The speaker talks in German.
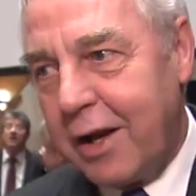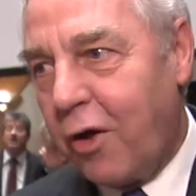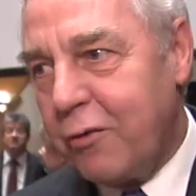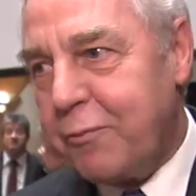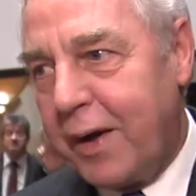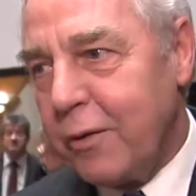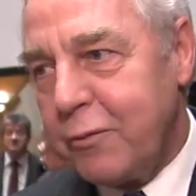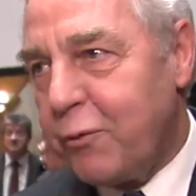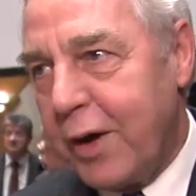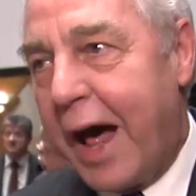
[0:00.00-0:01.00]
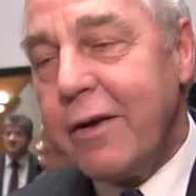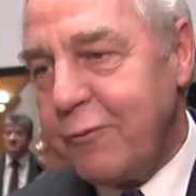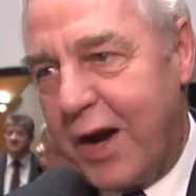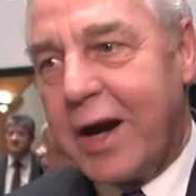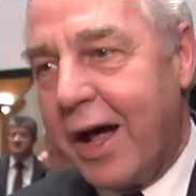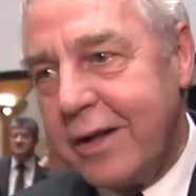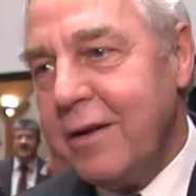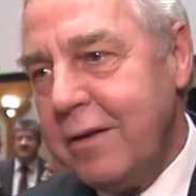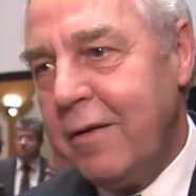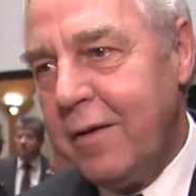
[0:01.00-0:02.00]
Laufbahn und von Anfang an